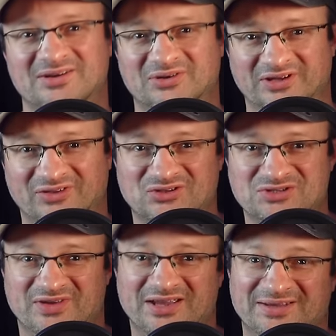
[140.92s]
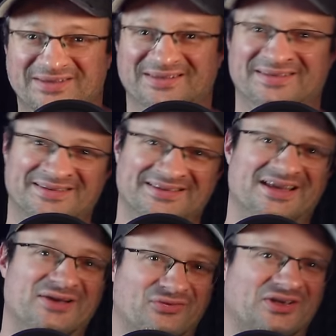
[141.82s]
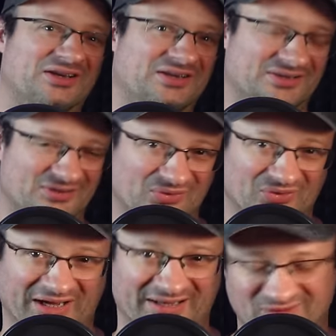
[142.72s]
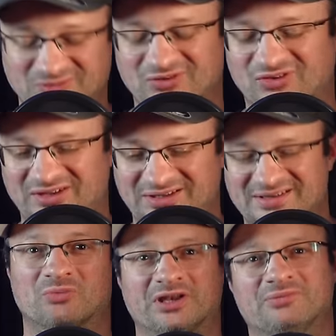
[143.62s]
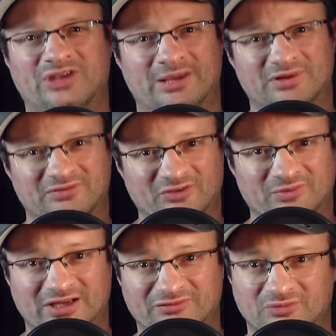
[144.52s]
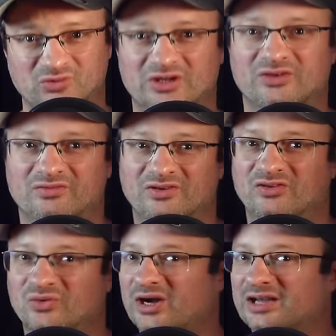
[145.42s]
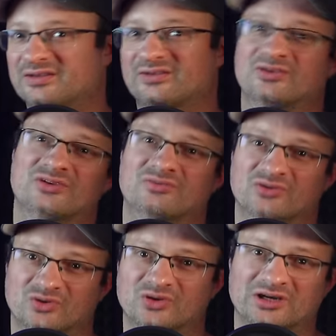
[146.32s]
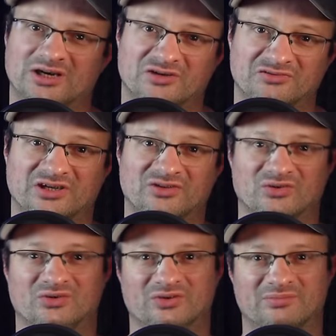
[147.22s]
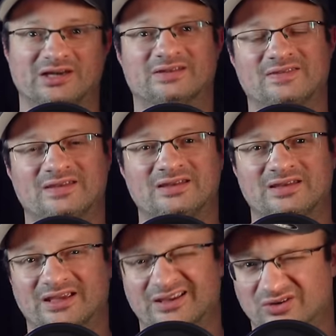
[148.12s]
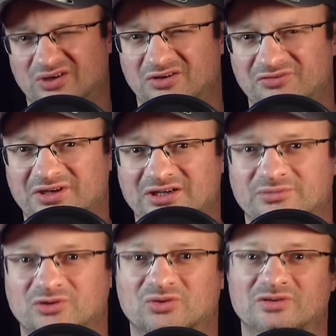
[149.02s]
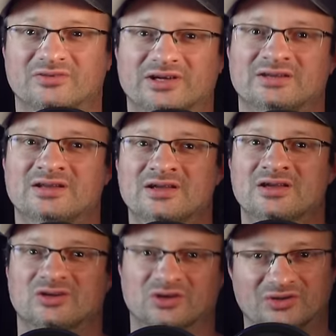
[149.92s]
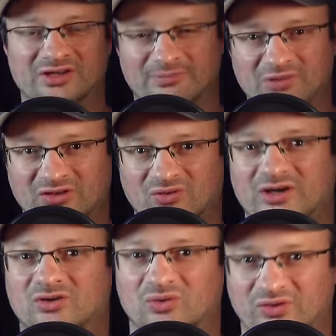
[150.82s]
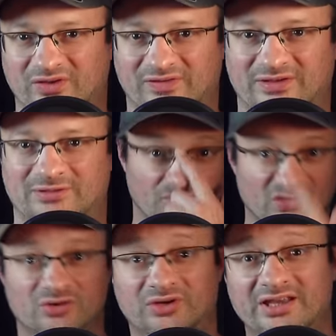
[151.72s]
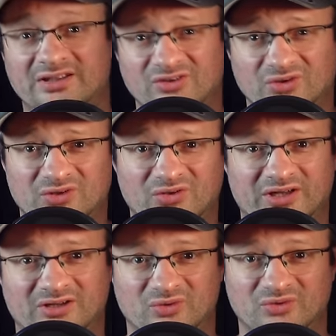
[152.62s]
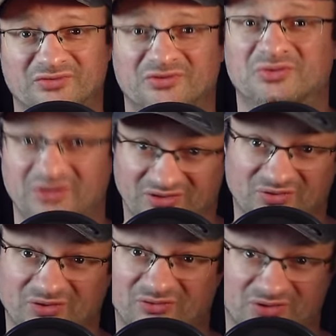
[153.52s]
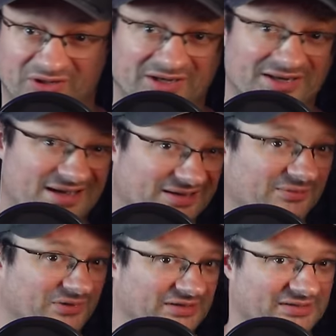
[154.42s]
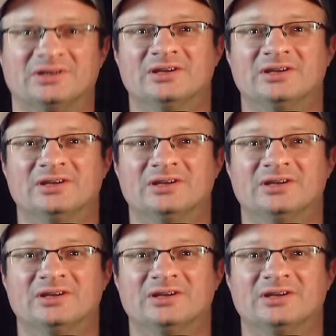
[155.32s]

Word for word: und dass es schwer ist, das in die Lifecycle-Analyse einzubeziehen. Bei einem Tablet, was man ja vermutlich sowieso hat, also sich sowieso gekauft hat und Magazinen, die eigentlich auch aufwendiger bedruckt werden, könnte der Impact sogar größer sein. Okay, jetzt zurück zur Analyse von Resource vorher, nachher Bild.